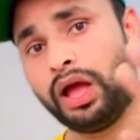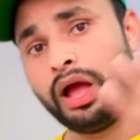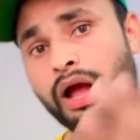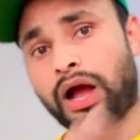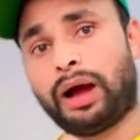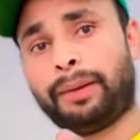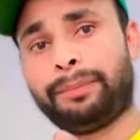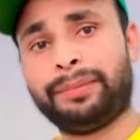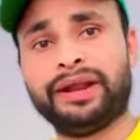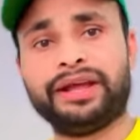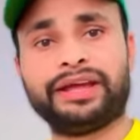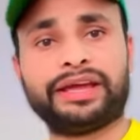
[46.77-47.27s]

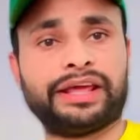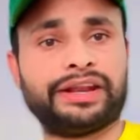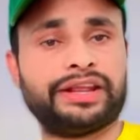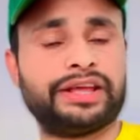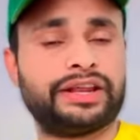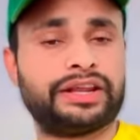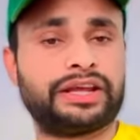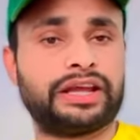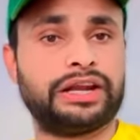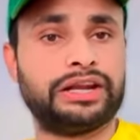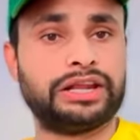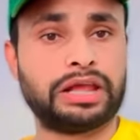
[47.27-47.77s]
अपने करियर
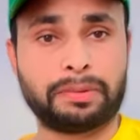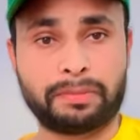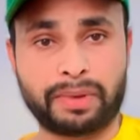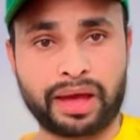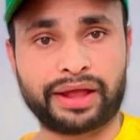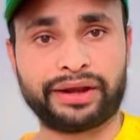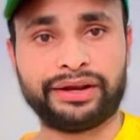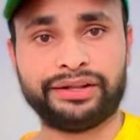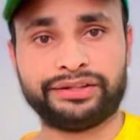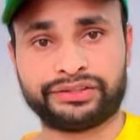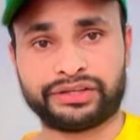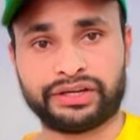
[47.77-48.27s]
के लिए
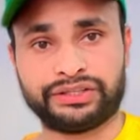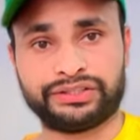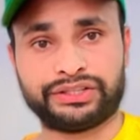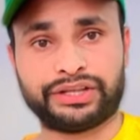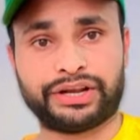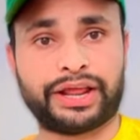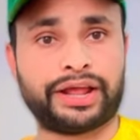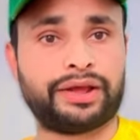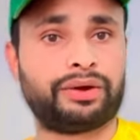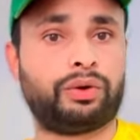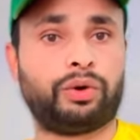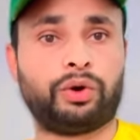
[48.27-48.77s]
मेहनत करते
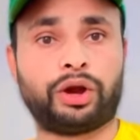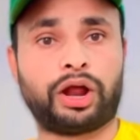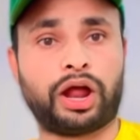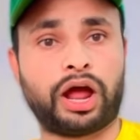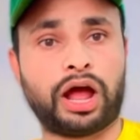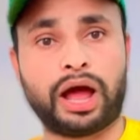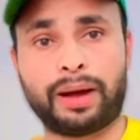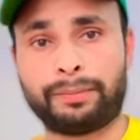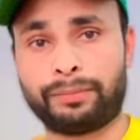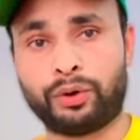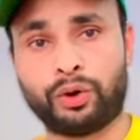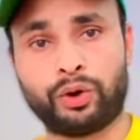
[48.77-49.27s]
रहें और
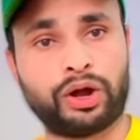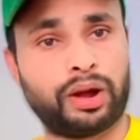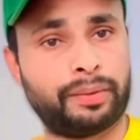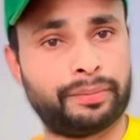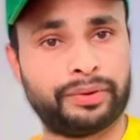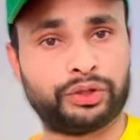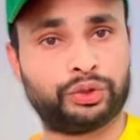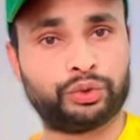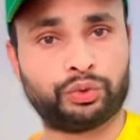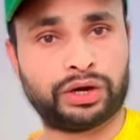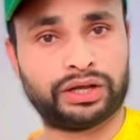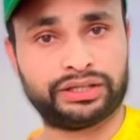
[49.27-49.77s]
आप लोग
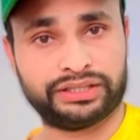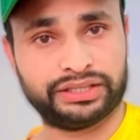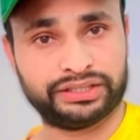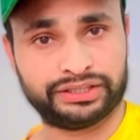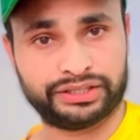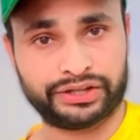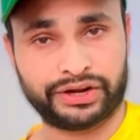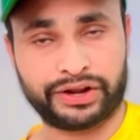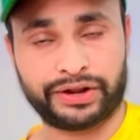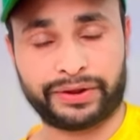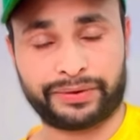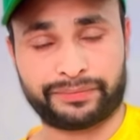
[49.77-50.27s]
हमें दुआ
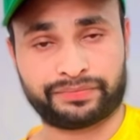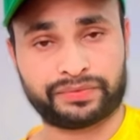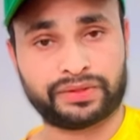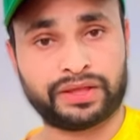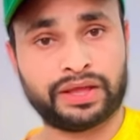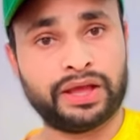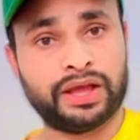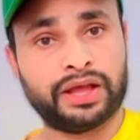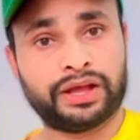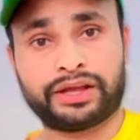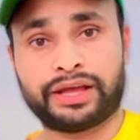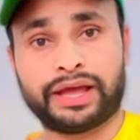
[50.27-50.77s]
देते रहें
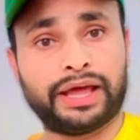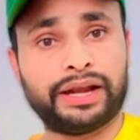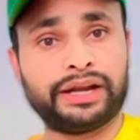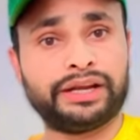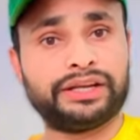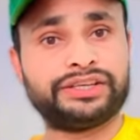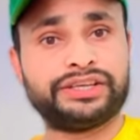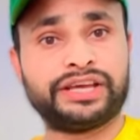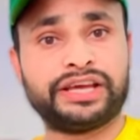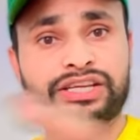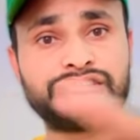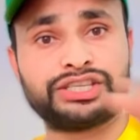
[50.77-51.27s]
खैर
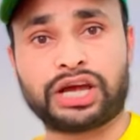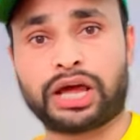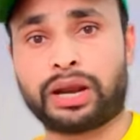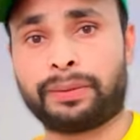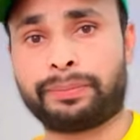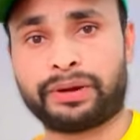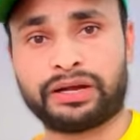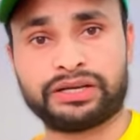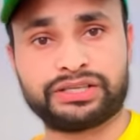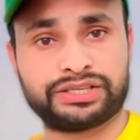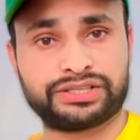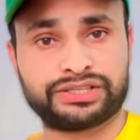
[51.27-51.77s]
ये चार
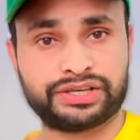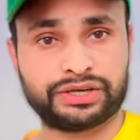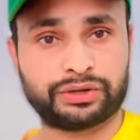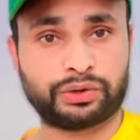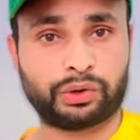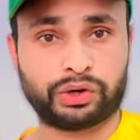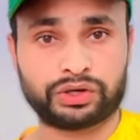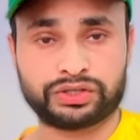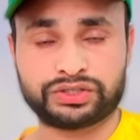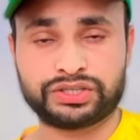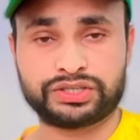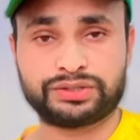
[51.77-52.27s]
पांच ऐसे
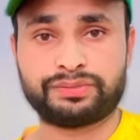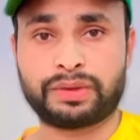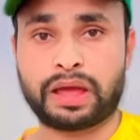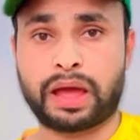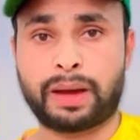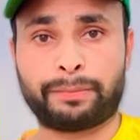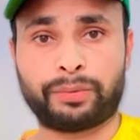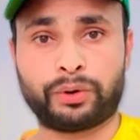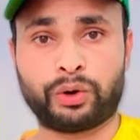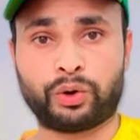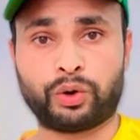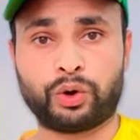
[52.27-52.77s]
कोर्सेज मैं
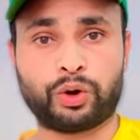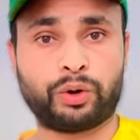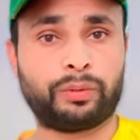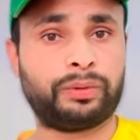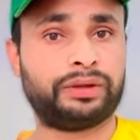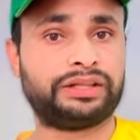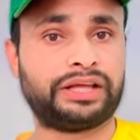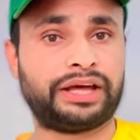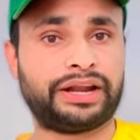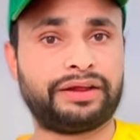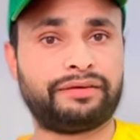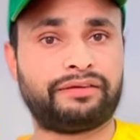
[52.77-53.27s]
आप लोगों को
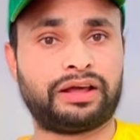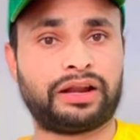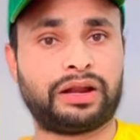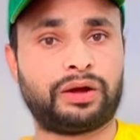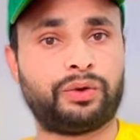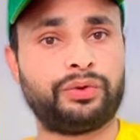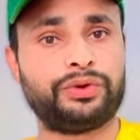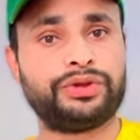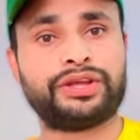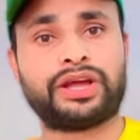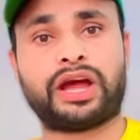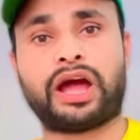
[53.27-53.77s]
बताने वाला
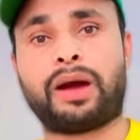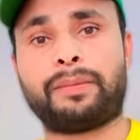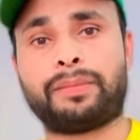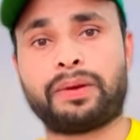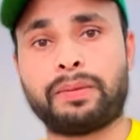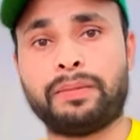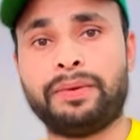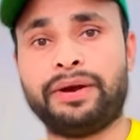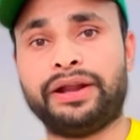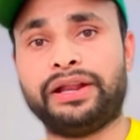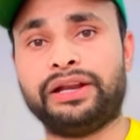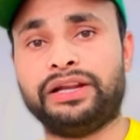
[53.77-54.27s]
हूँ यहाँ पे
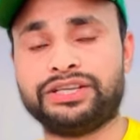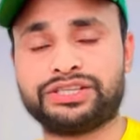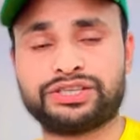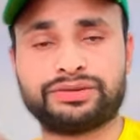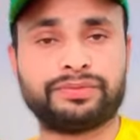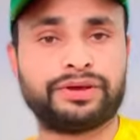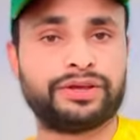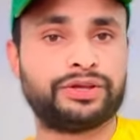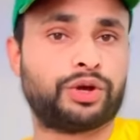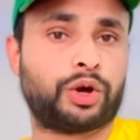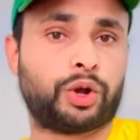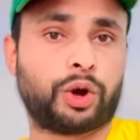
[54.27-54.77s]
मिडिल ईस्ट
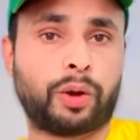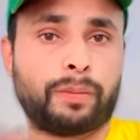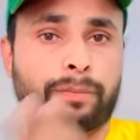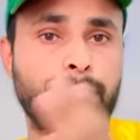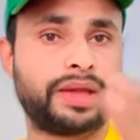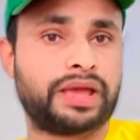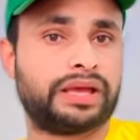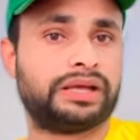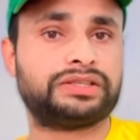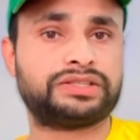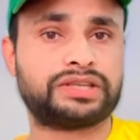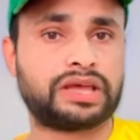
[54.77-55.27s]
में यूरोप में
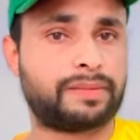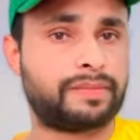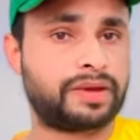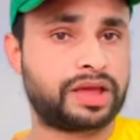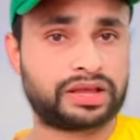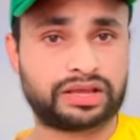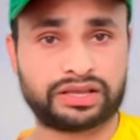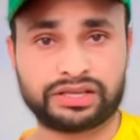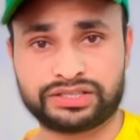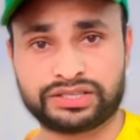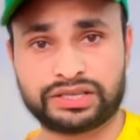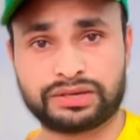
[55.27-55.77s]
एशिया में
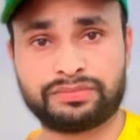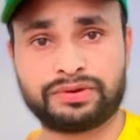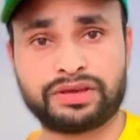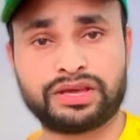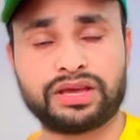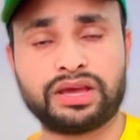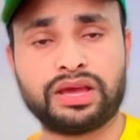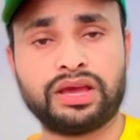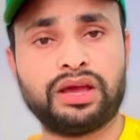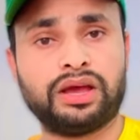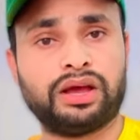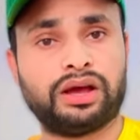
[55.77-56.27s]
किसी भी
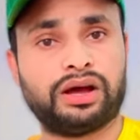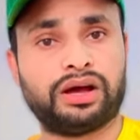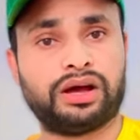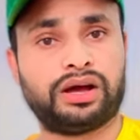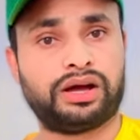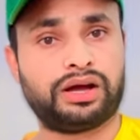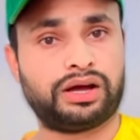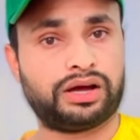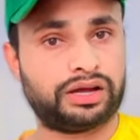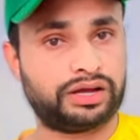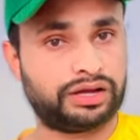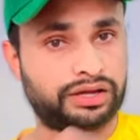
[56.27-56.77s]
आ,
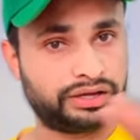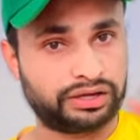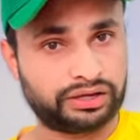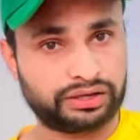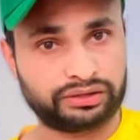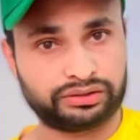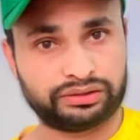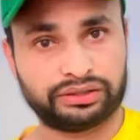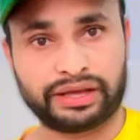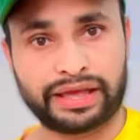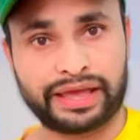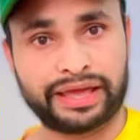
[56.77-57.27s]

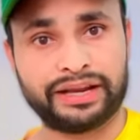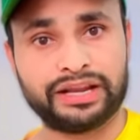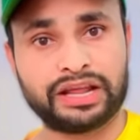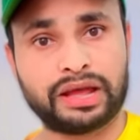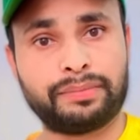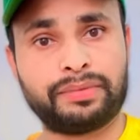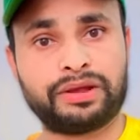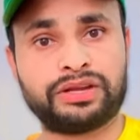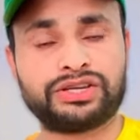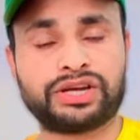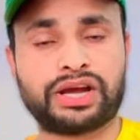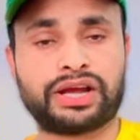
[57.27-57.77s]
आ, एरिया
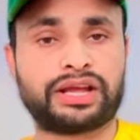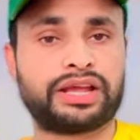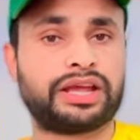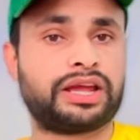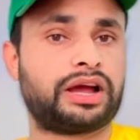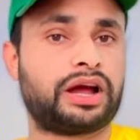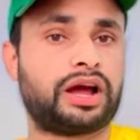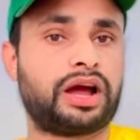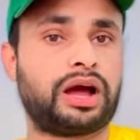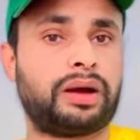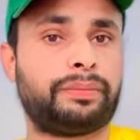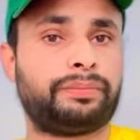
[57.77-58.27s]
में जाके
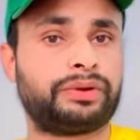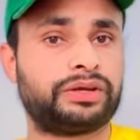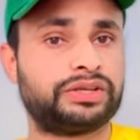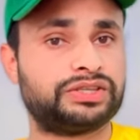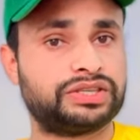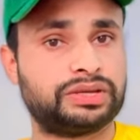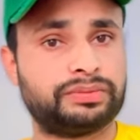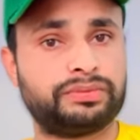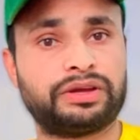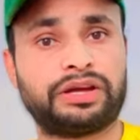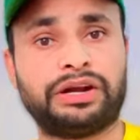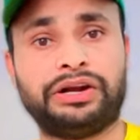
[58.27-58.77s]
आप
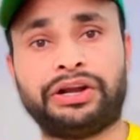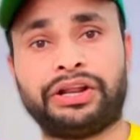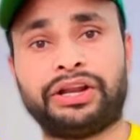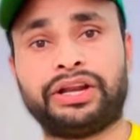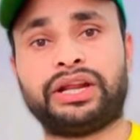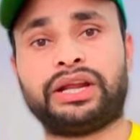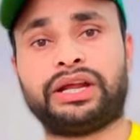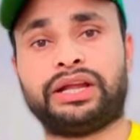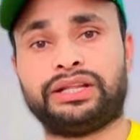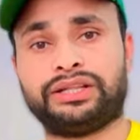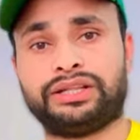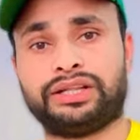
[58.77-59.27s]
किसी भी कंट्री
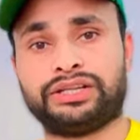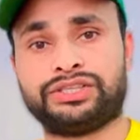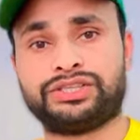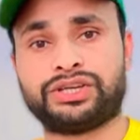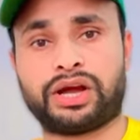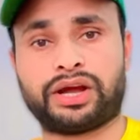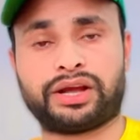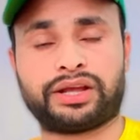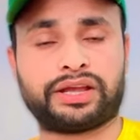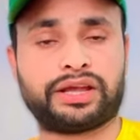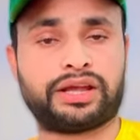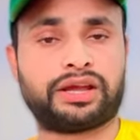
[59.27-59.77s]
के अंदर
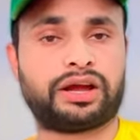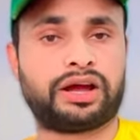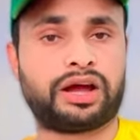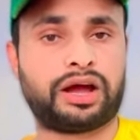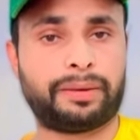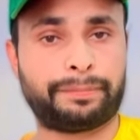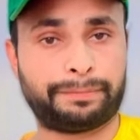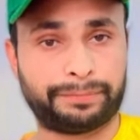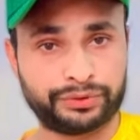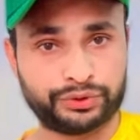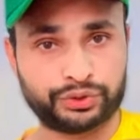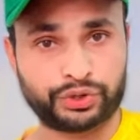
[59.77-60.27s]
जाके
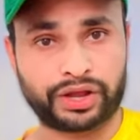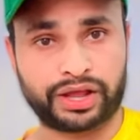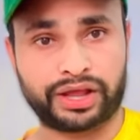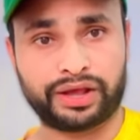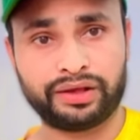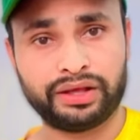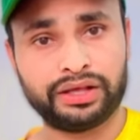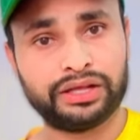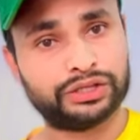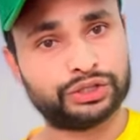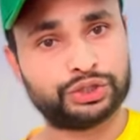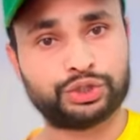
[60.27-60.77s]
आप जो है
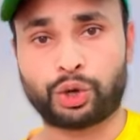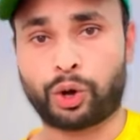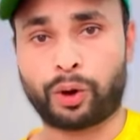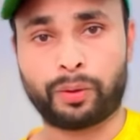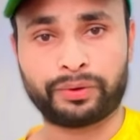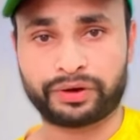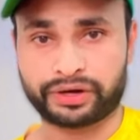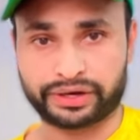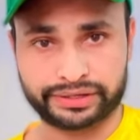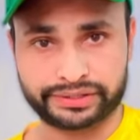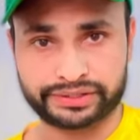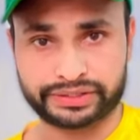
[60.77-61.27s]

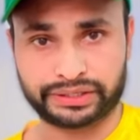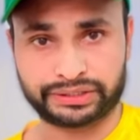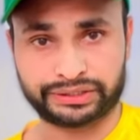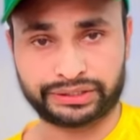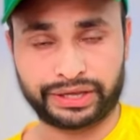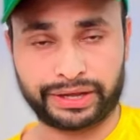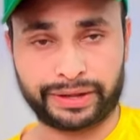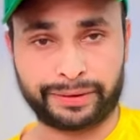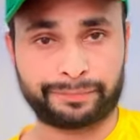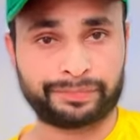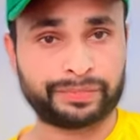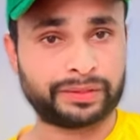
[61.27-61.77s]
जॉब कर सकते
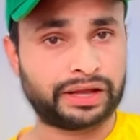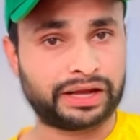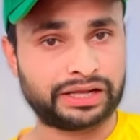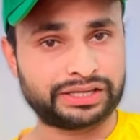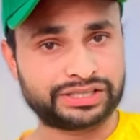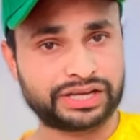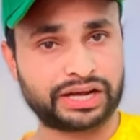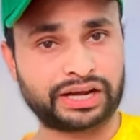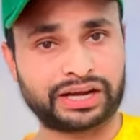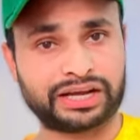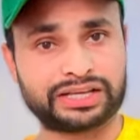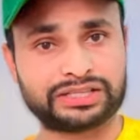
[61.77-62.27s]
हैं
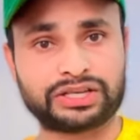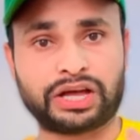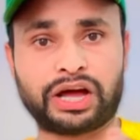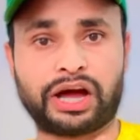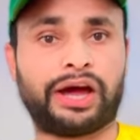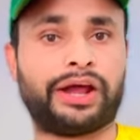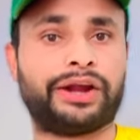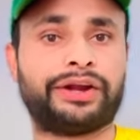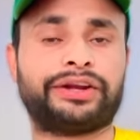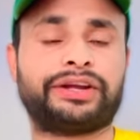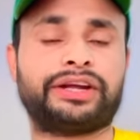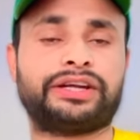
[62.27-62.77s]
अच्छा खासा
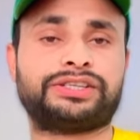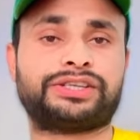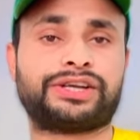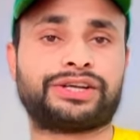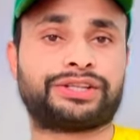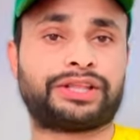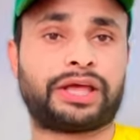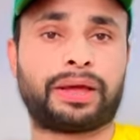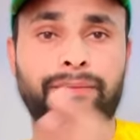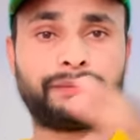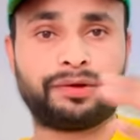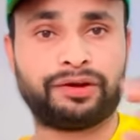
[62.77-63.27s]
अर्न कर
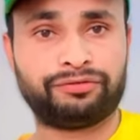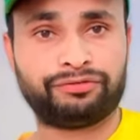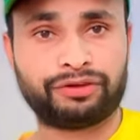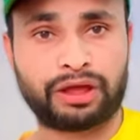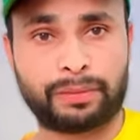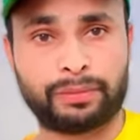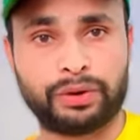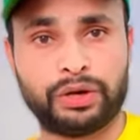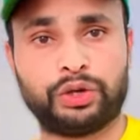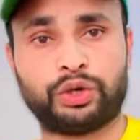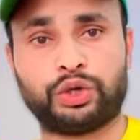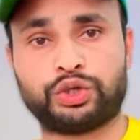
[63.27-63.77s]
सकते हैं अपनी
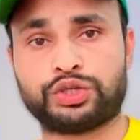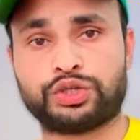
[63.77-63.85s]
फैमिली को